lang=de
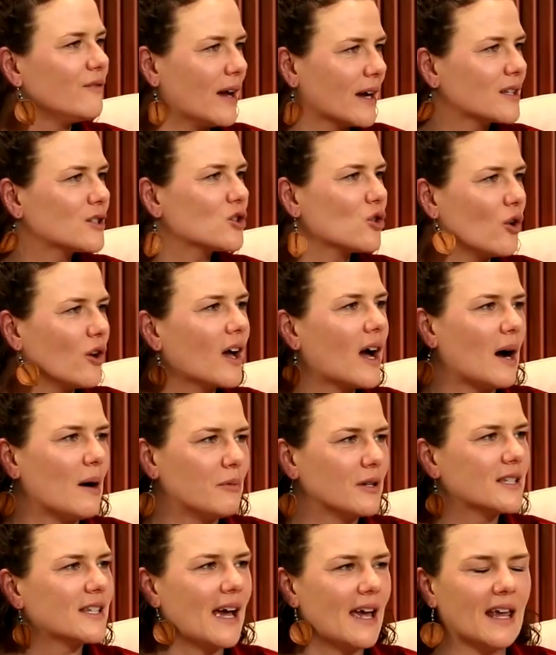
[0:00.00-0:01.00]
Werkzeuge,
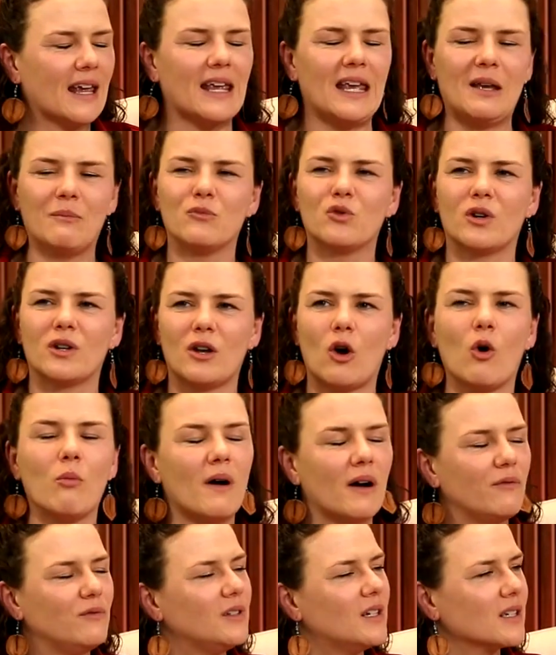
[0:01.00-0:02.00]
aber Sehr zeigen spannend. eben dort auch
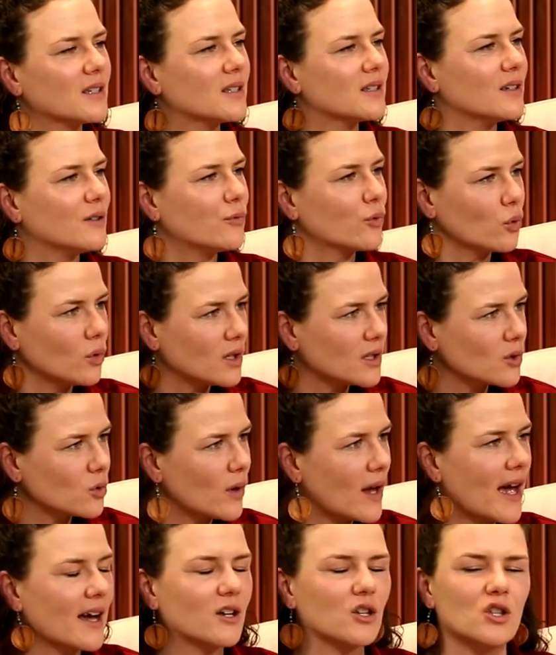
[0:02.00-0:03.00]
mal, wie das äh, früher so
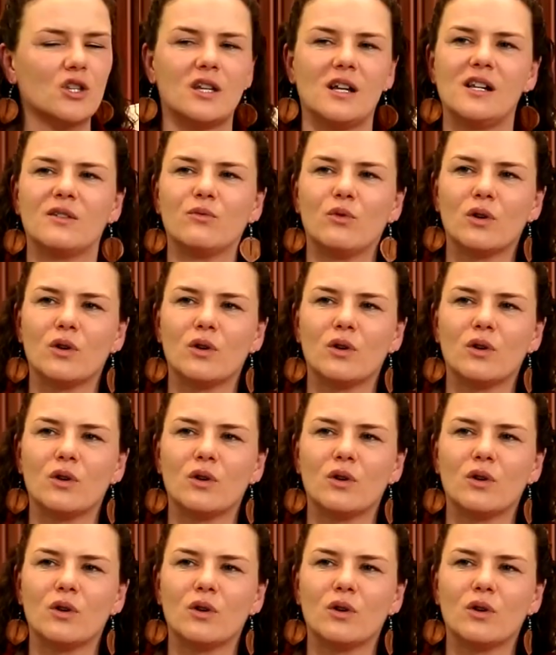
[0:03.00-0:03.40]
hergestellt